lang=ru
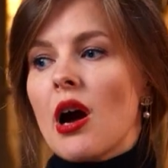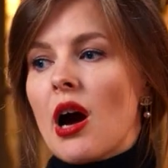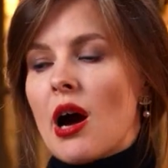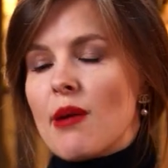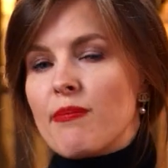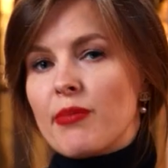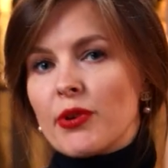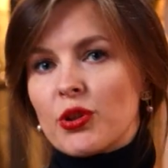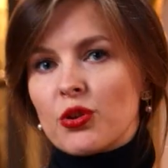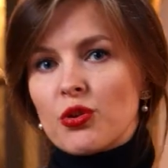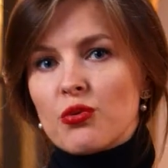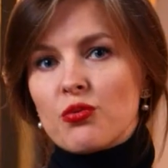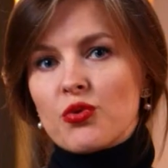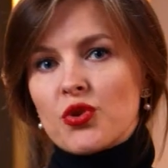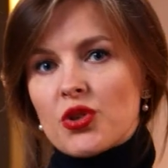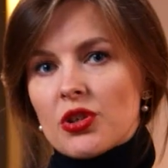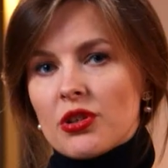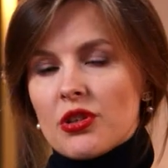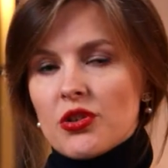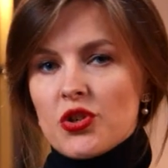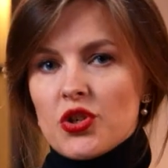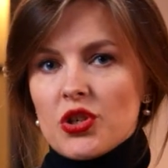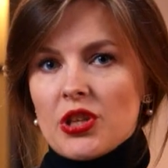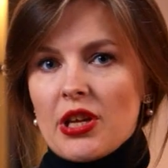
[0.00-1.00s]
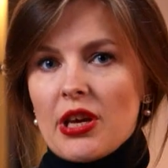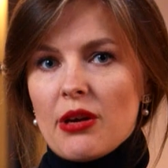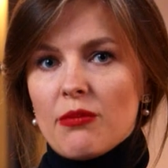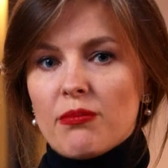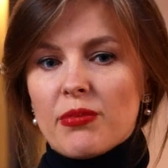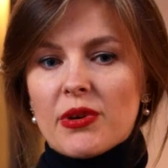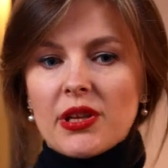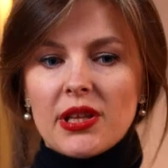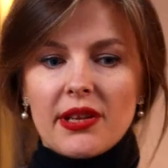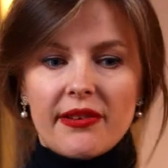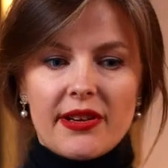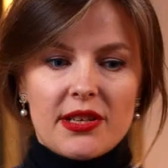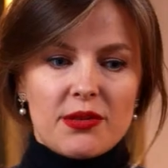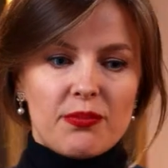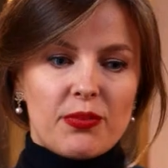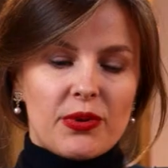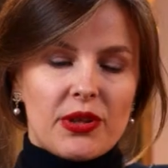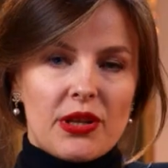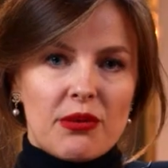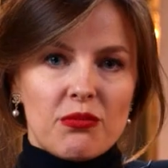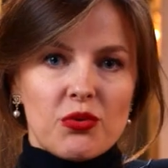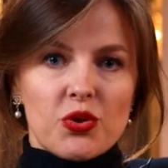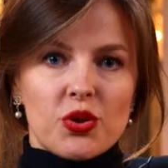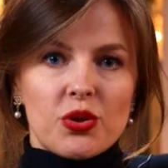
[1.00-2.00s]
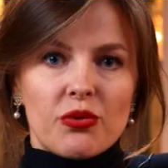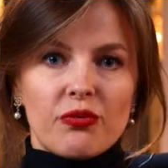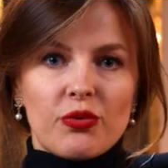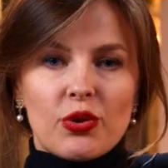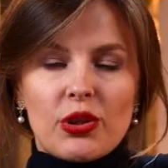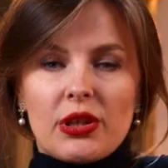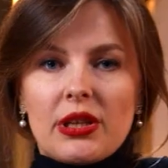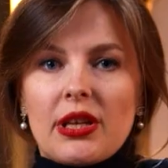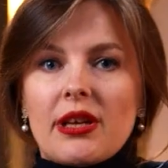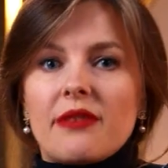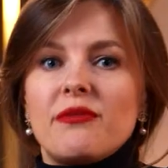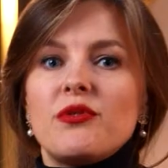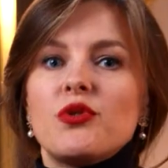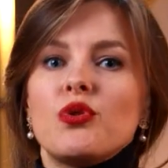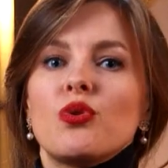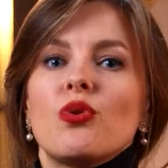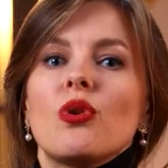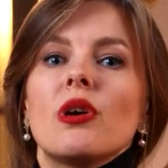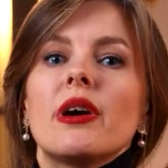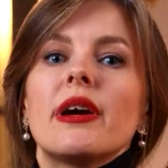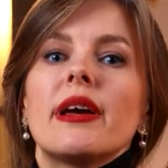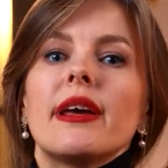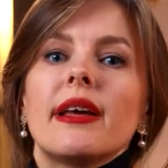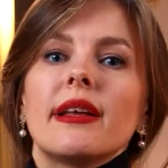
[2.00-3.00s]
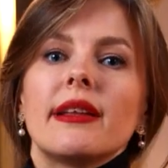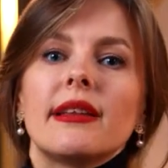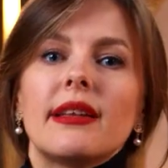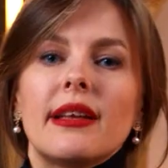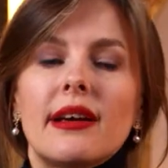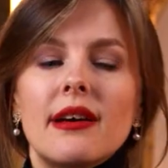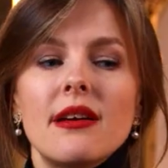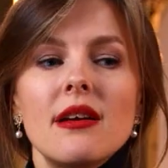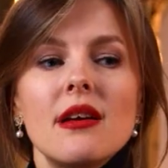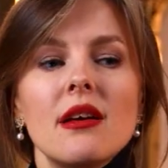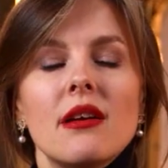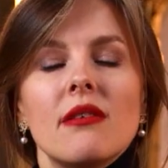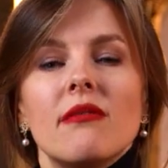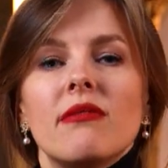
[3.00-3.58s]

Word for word: а потом уже начинаем продавать, потому что вот на все это